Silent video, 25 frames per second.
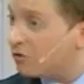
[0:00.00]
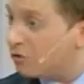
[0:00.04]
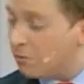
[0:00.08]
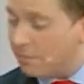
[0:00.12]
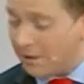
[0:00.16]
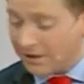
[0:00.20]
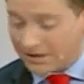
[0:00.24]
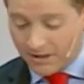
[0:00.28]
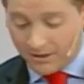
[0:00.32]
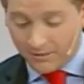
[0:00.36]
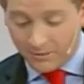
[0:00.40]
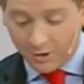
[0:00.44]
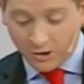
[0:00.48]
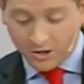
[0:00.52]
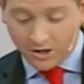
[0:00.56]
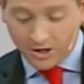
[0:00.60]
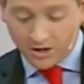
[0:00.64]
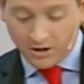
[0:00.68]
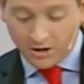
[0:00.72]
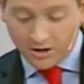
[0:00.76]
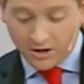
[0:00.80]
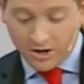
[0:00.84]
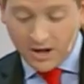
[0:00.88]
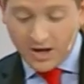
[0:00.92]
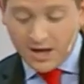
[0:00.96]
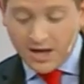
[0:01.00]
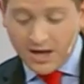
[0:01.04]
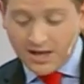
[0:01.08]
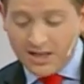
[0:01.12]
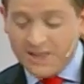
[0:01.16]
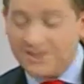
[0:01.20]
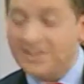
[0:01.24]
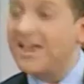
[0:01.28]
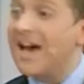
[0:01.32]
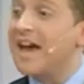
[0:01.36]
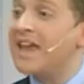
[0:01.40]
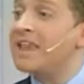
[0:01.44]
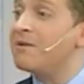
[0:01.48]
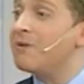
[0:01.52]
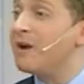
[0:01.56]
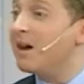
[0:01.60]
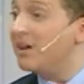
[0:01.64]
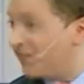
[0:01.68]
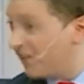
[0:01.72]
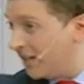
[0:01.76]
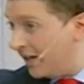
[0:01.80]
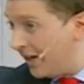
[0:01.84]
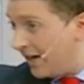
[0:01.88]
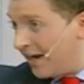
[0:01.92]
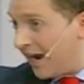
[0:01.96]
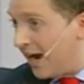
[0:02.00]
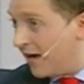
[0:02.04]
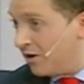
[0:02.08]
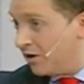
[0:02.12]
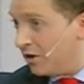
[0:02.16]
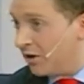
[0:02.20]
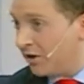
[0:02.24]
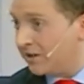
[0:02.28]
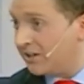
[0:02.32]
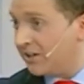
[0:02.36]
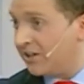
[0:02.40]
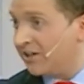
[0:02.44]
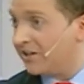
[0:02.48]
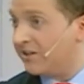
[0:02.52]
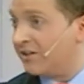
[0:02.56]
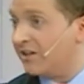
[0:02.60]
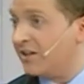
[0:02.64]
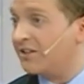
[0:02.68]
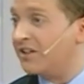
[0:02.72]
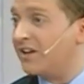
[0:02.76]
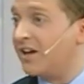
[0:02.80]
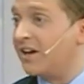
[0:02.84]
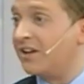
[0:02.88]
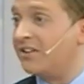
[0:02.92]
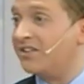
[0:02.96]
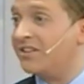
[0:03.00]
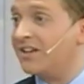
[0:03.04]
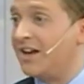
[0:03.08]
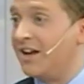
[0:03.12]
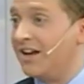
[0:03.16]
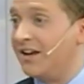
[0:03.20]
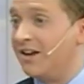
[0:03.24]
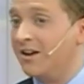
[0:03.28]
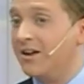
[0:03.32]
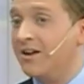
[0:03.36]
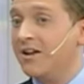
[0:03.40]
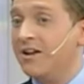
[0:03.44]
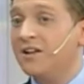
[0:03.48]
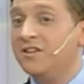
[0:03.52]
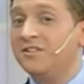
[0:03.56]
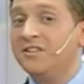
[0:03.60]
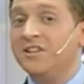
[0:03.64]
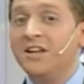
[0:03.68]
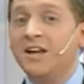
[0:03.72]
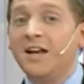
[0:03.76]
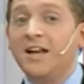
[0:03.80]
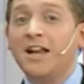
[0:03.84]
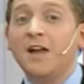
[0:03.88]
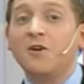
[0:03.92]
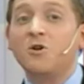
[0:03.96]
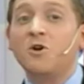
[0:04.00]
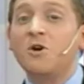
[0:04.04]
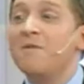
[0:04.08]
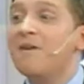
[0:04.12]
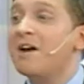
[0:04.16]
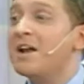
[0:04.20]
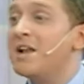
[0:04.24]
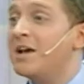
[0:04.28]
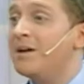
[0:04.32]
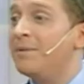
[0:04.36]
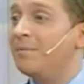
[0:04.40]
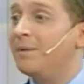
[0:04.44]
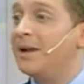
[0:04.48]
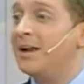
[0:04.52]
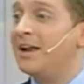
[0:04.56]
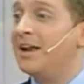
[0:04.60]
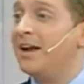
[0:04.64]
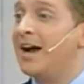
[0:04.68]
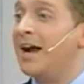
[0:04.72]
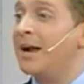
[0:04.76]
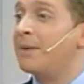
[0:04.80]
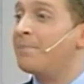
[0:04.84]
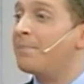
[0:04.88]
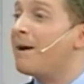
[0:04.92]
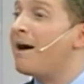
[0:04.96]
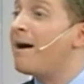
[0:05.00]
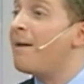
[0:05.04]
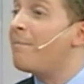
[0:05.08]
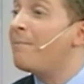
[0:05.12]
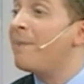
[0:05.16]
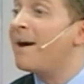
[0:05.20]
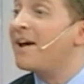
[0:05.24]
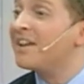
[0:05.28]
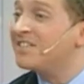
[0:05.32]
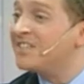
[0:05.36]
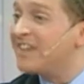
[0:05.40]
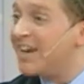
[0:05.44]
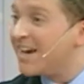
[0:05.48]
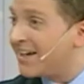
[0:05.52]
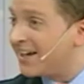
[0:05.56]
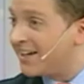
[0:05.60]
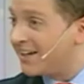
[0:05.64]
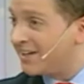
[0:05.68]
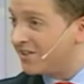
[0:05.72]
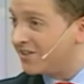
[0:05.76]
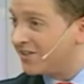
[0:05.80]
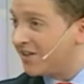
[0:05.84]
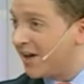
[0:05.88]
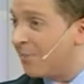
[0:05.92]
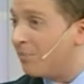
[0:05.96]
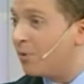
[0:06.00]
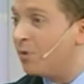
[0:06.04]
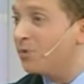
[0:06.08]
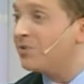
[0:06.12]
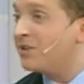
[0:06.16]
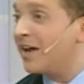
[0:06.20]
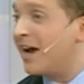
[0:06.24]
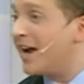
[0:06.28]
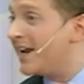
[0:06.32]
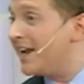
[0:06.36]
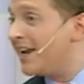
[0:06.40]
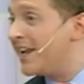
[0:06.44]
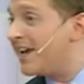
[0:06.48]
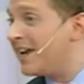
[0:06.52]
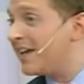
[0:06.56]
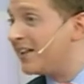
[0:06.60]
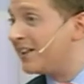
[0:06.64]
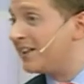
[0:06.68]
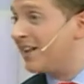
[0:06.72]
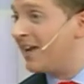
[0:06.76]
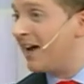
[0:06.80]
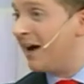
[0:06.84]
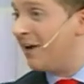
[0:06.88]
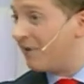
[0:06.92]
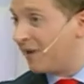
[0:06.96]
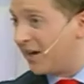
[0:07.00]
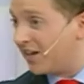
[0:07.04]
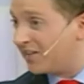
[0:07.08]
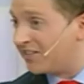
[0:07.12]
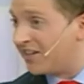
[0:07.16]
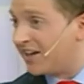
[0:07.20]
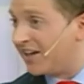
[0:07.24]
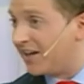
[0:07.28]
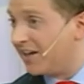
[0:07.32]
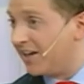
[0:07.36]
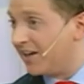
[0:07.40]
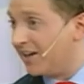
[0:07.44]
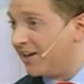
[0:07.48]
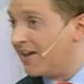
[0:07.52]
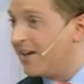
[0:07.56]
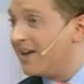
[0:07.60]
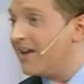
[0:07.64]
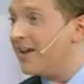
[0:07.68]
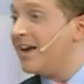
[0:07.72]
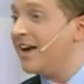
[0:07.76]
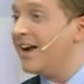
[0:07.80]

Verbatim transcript: de su patrimonio. Dádiva de Cirigliano, lo que te decía recién. Cirigliano iba y le, garpaba pasajes a Punta del Este, a Brasil.